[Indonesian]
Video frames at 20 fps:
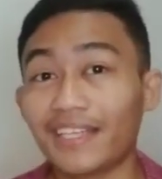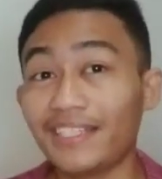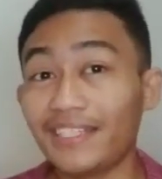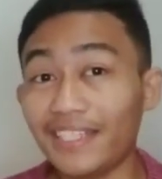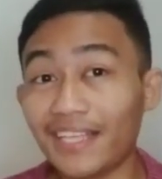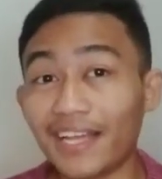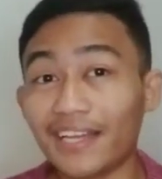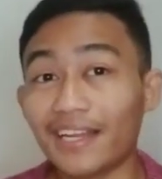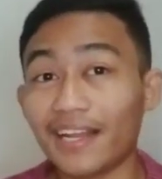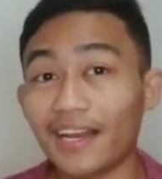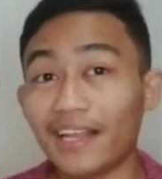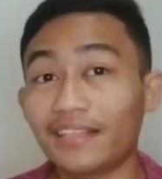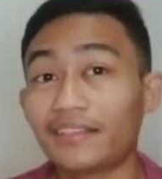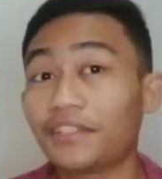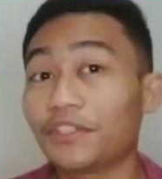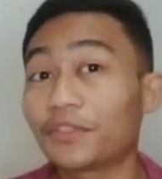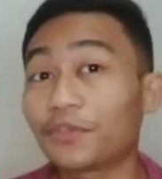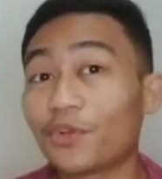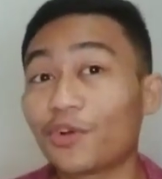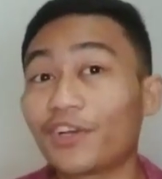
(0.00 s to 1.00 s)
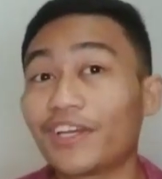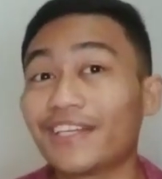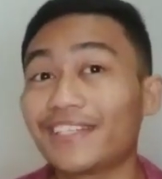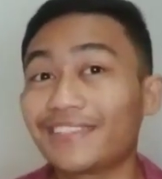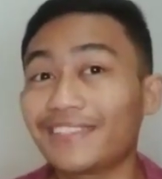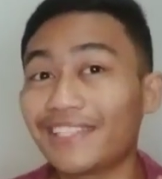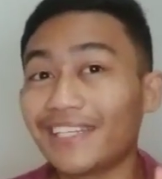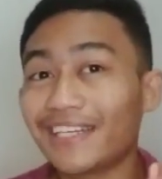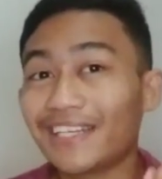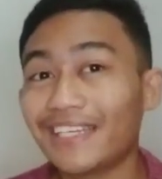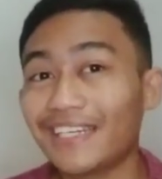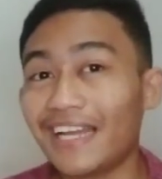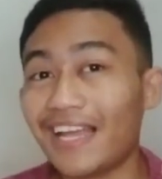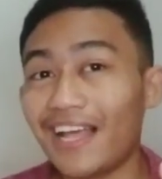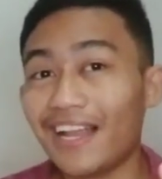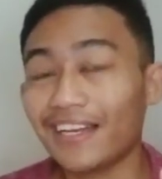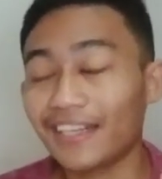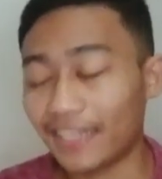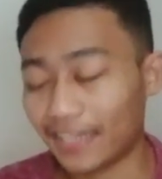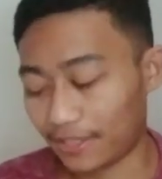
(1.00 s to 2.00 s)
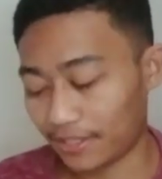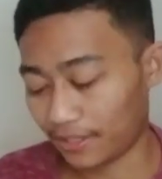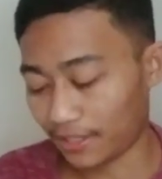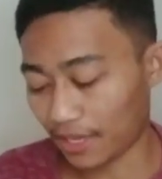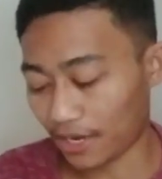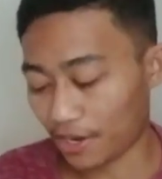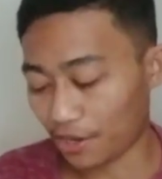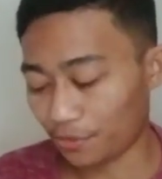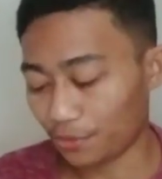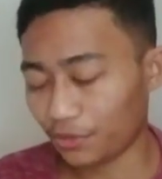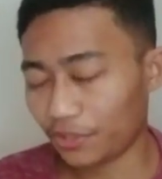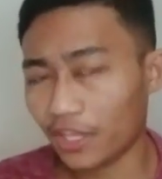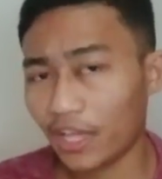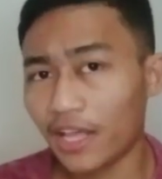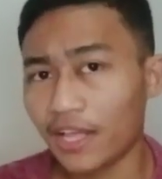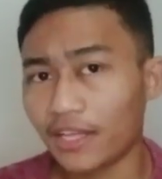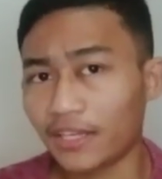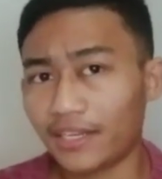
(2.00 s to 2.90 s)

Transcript: Ini adalah TikToker terkenal dari Talaut